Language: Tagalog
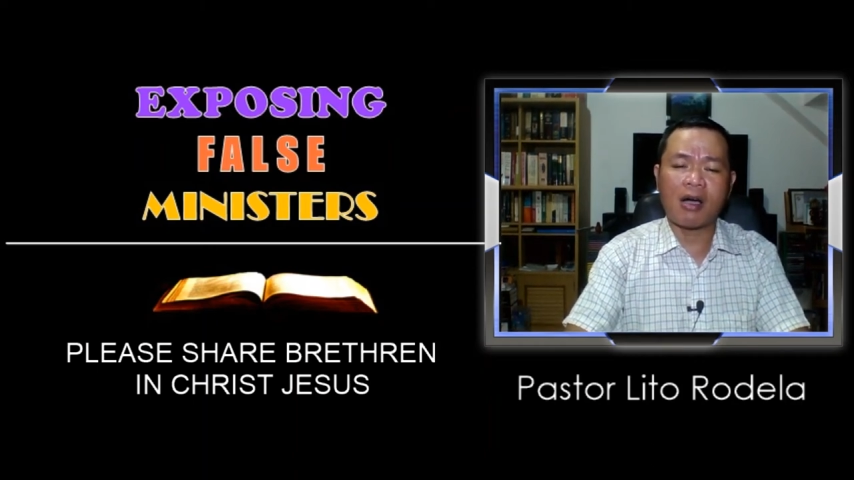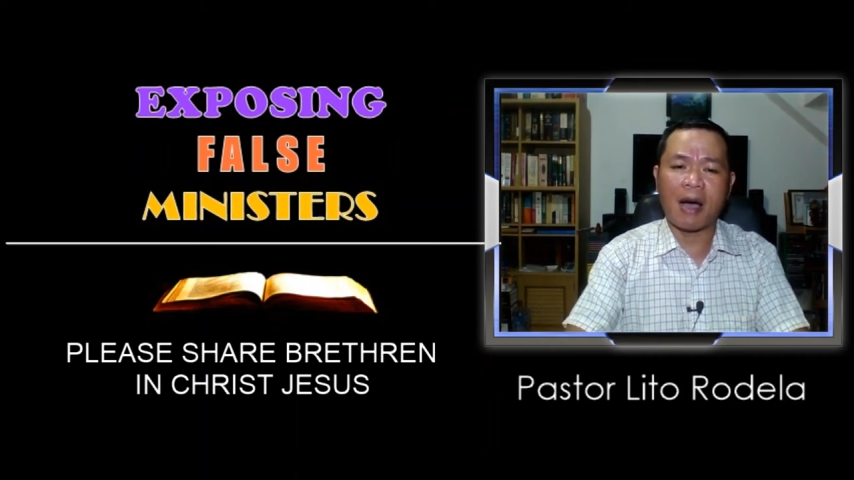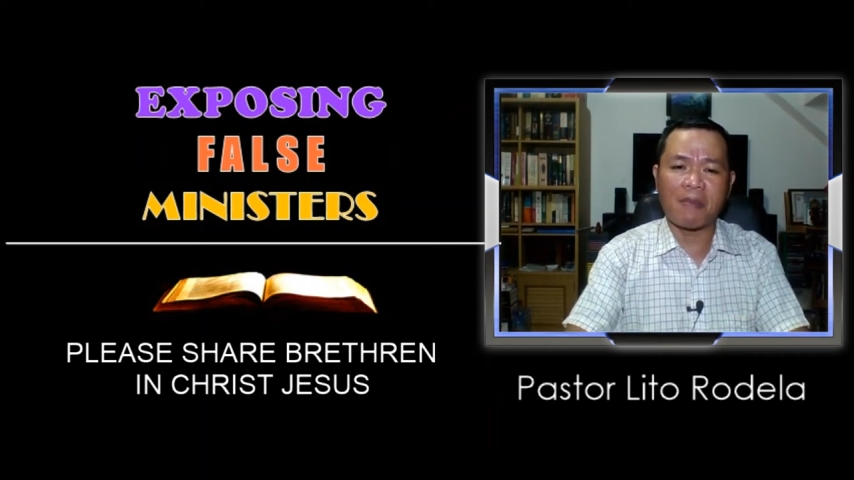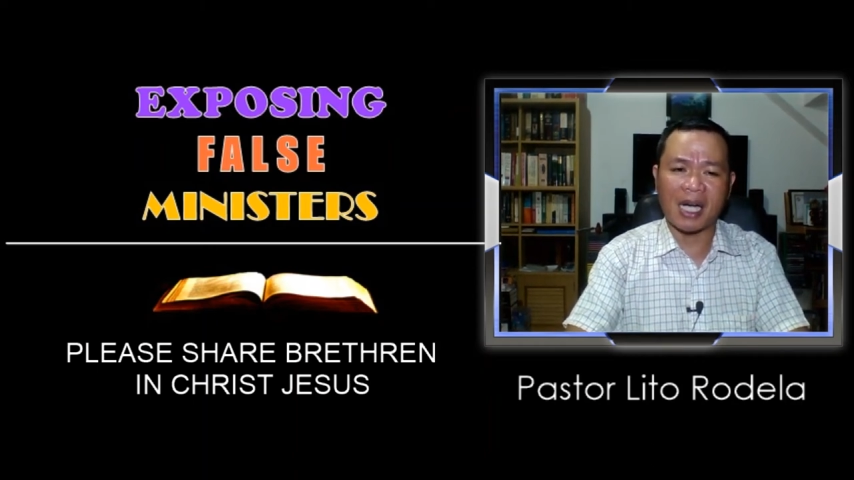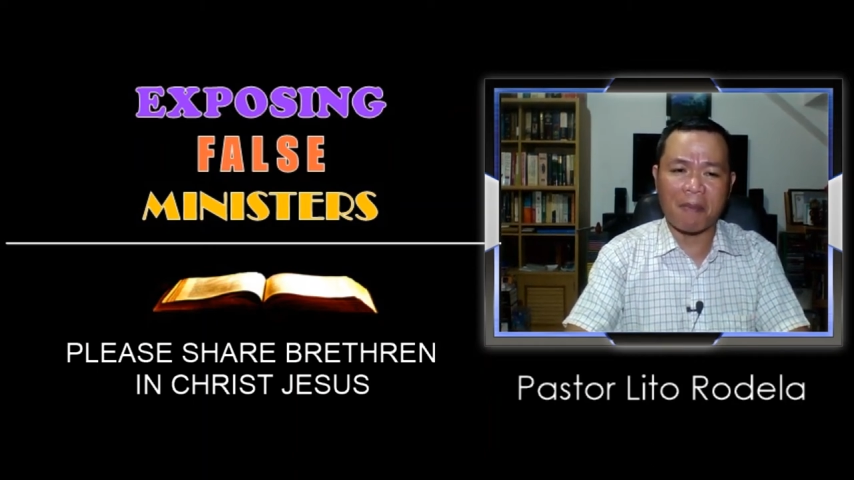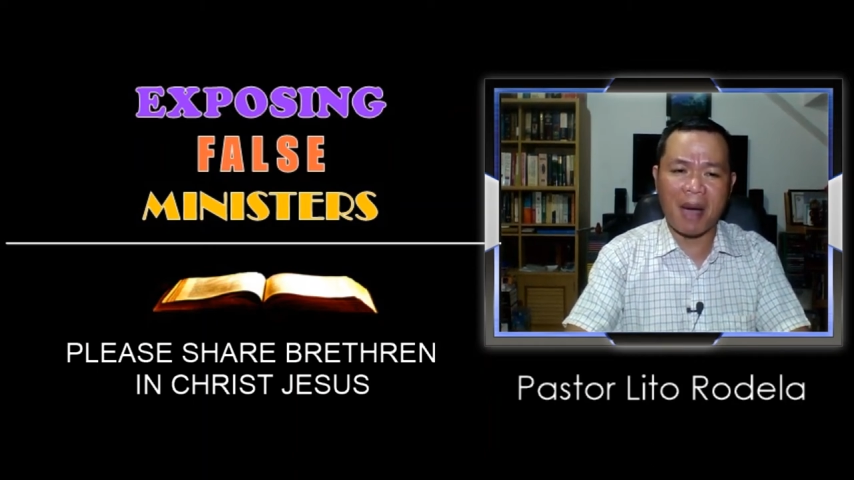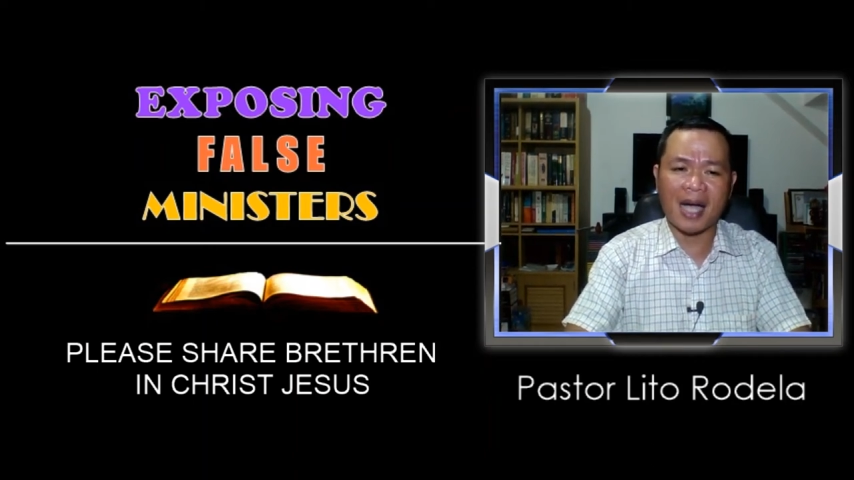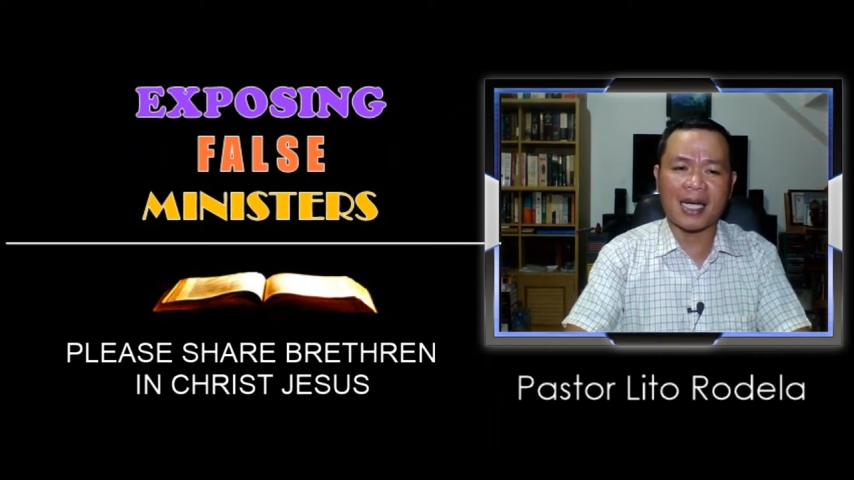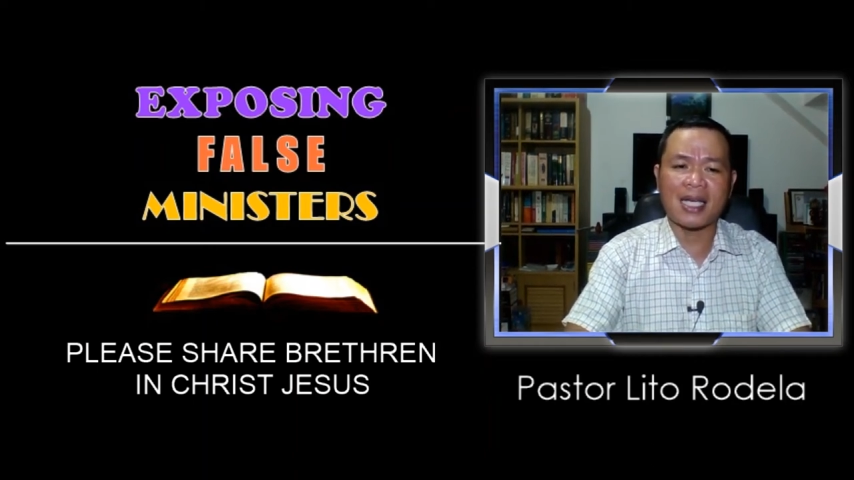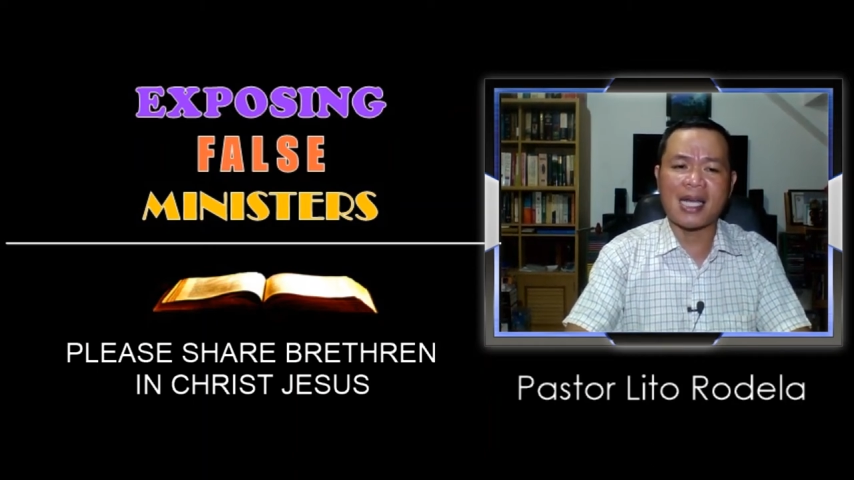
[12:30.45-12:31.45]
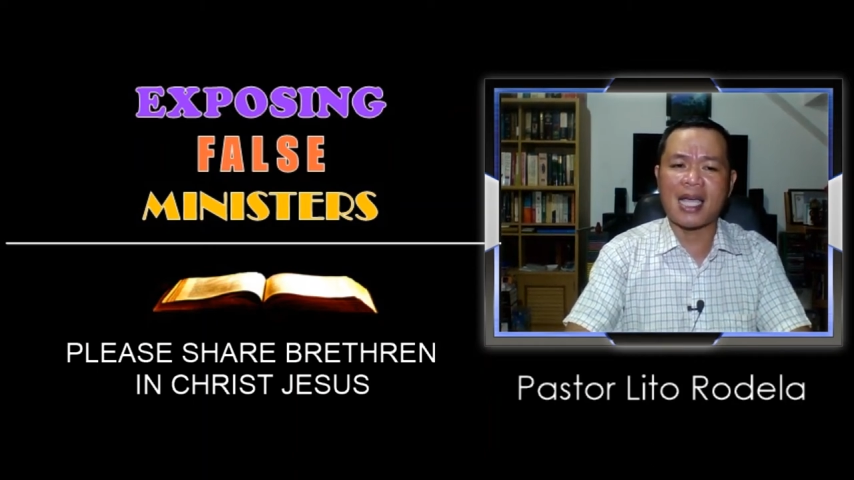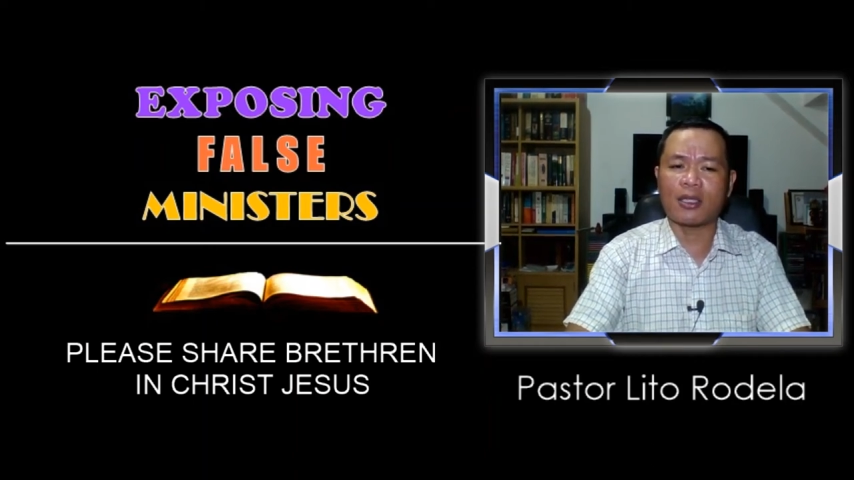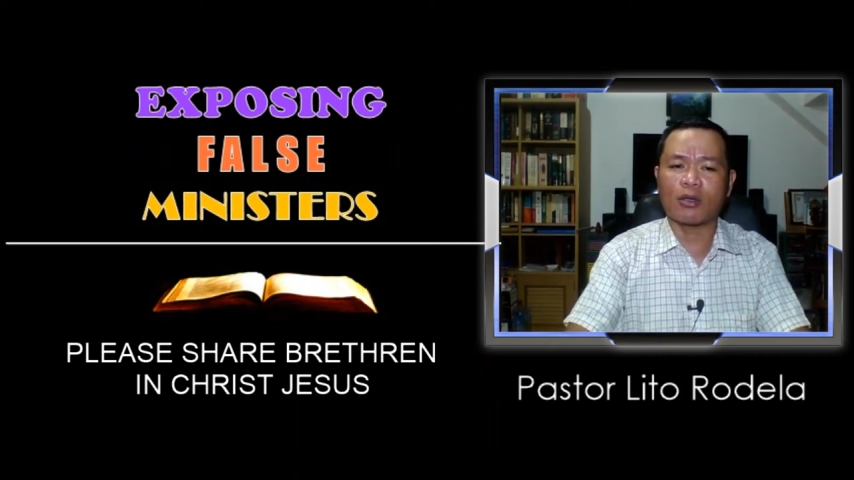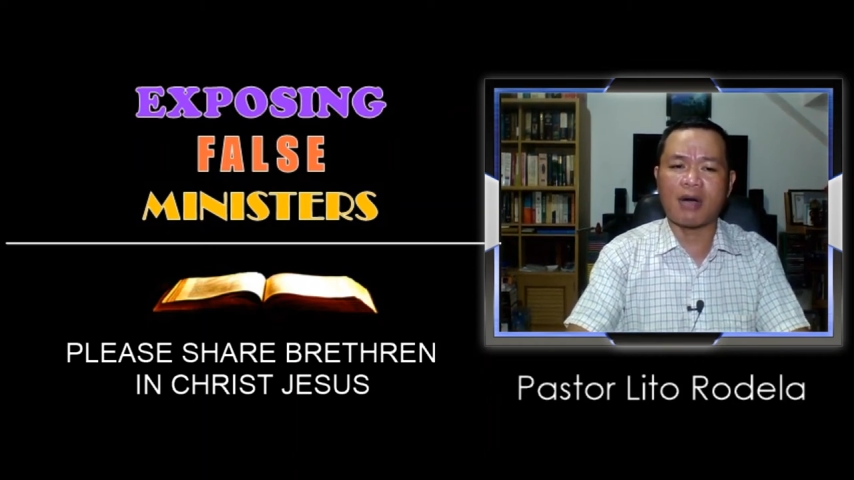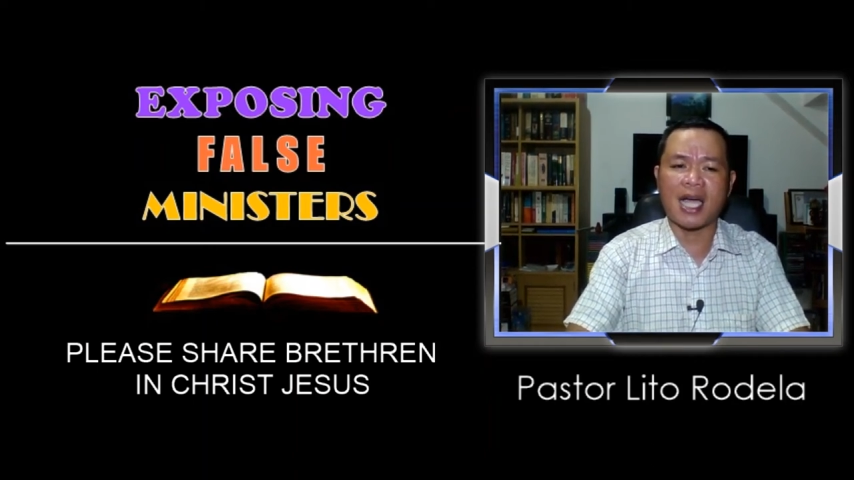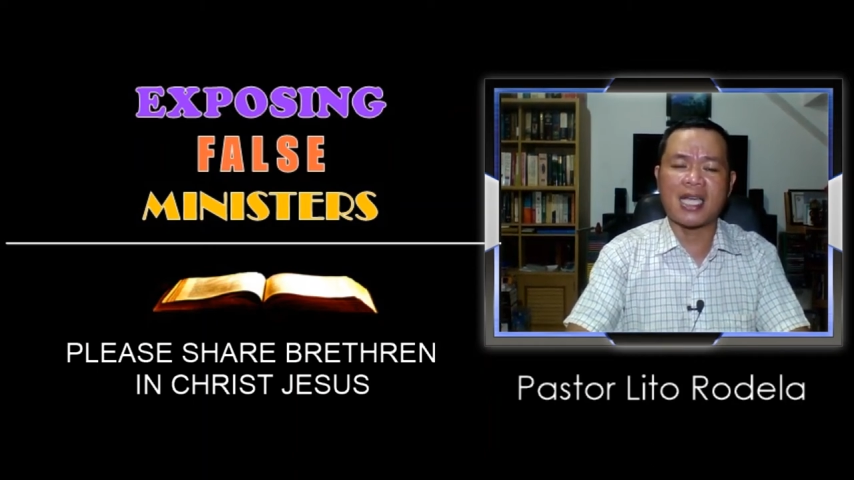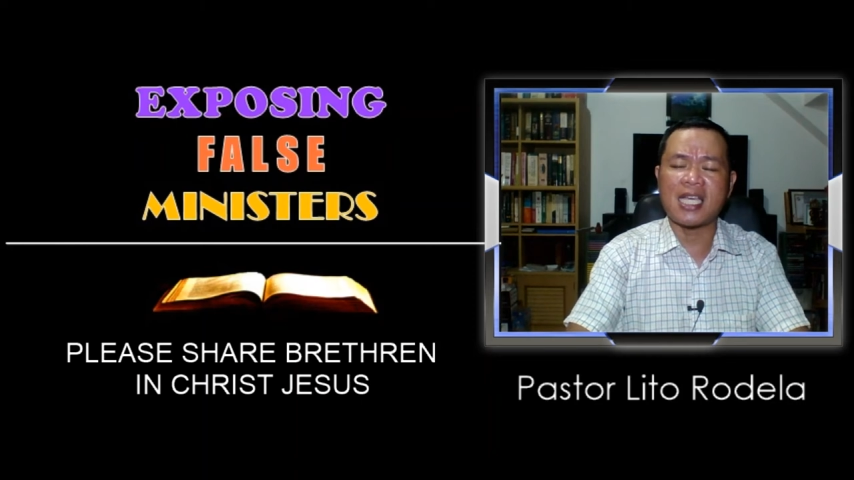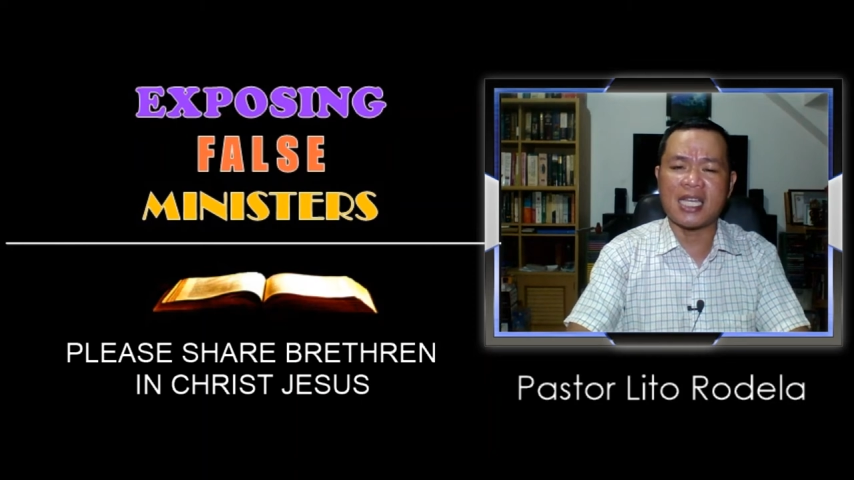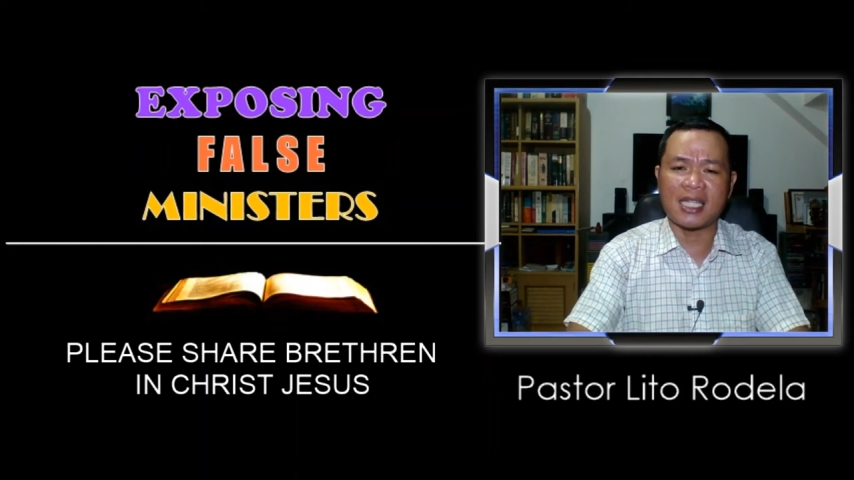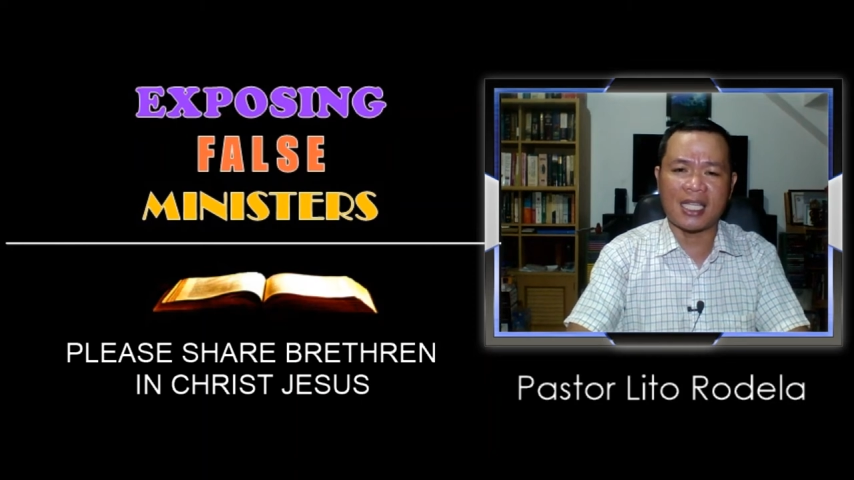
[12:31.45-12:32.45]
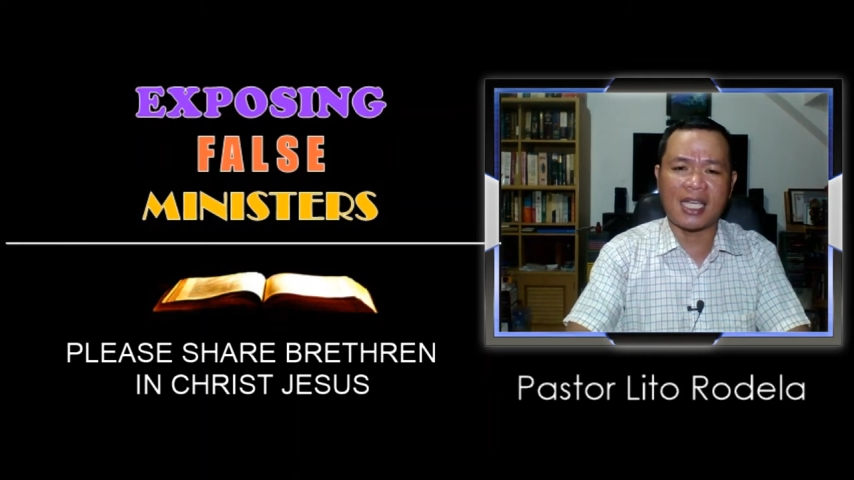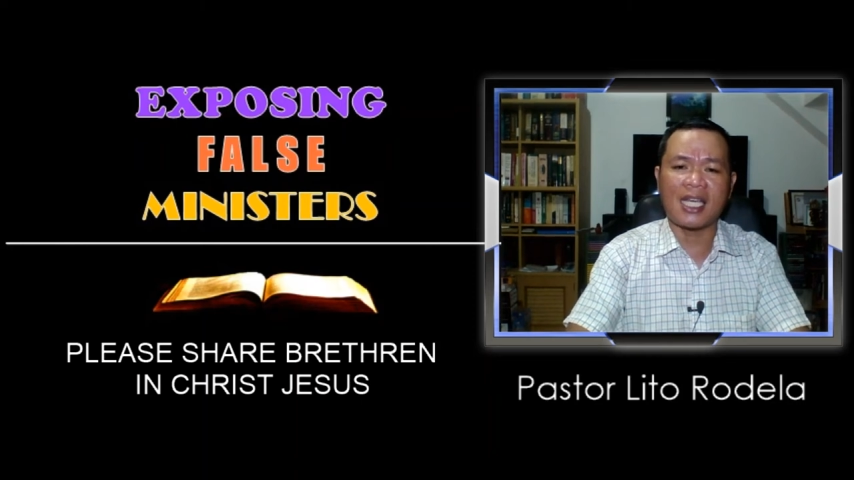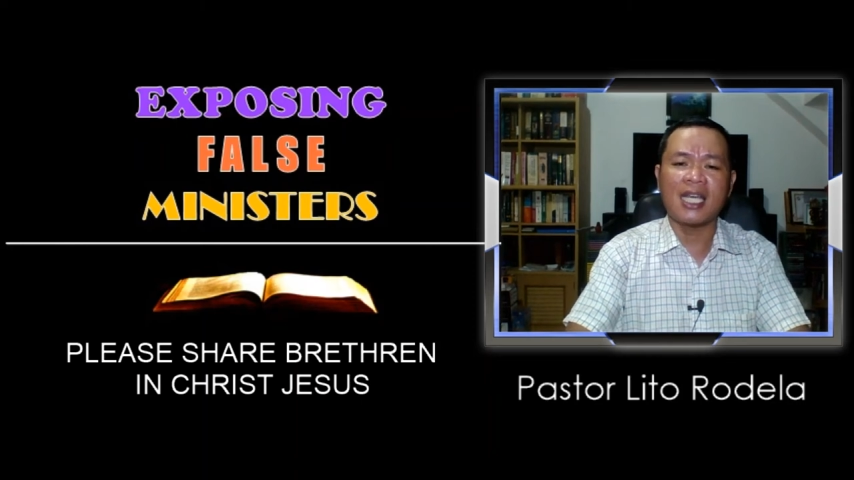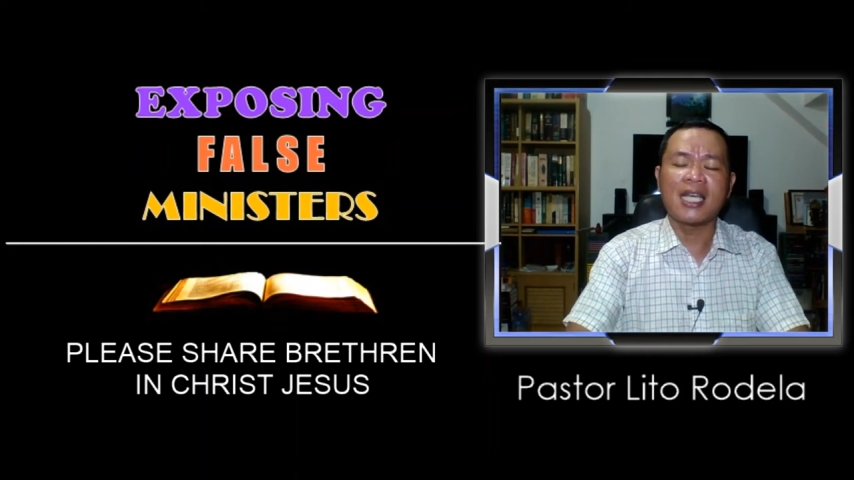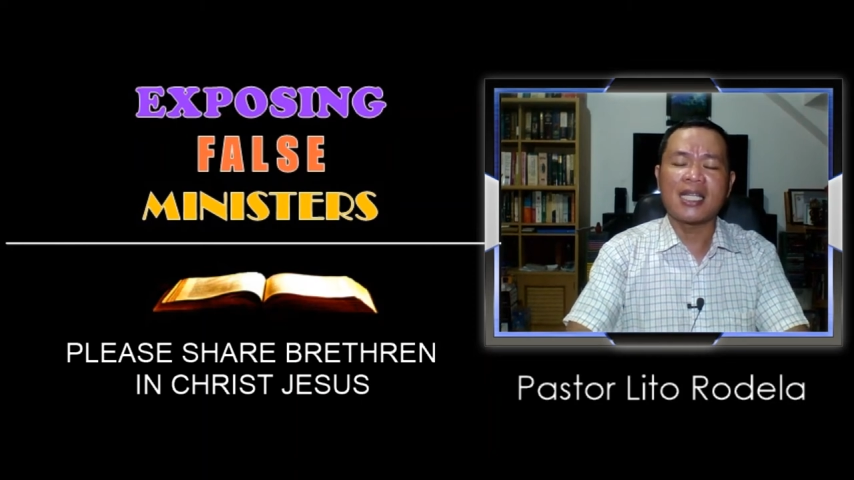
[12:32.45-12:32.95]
ang mga bagay na ito ay hindi